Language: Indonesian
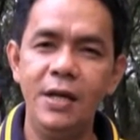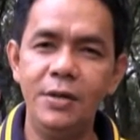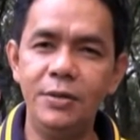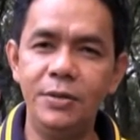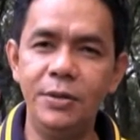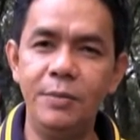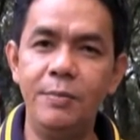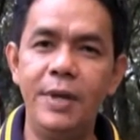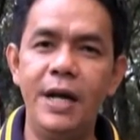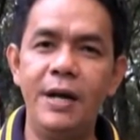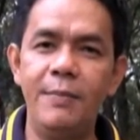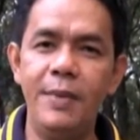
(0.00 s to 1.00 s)
untuk
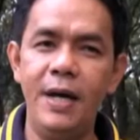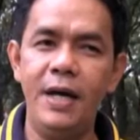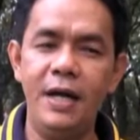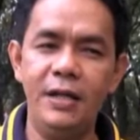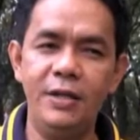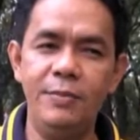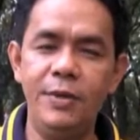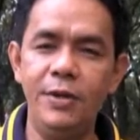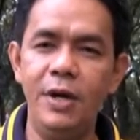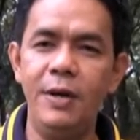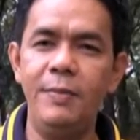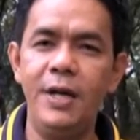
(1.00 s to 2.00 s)
menambah atau
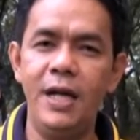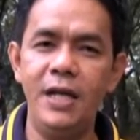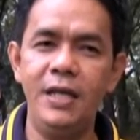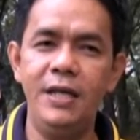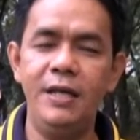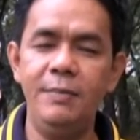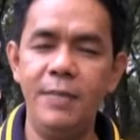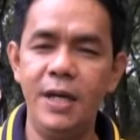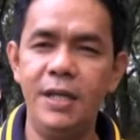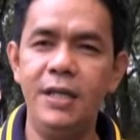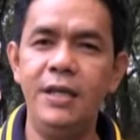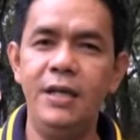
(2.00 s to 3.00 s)
mendulang medali
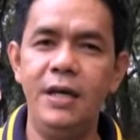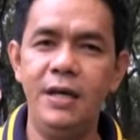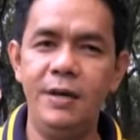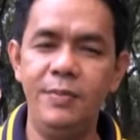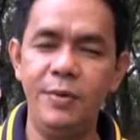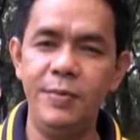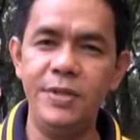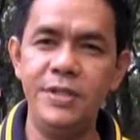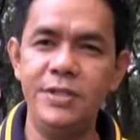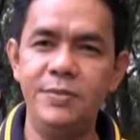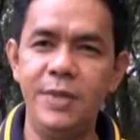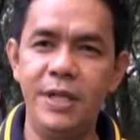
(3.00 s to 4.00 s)
bagi uh,
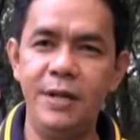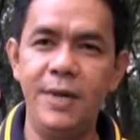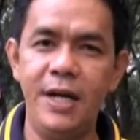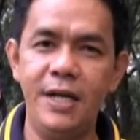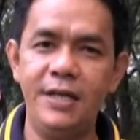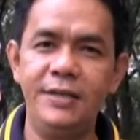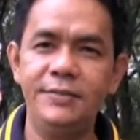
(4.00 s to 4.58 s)
Provinsi Sumatera Barat.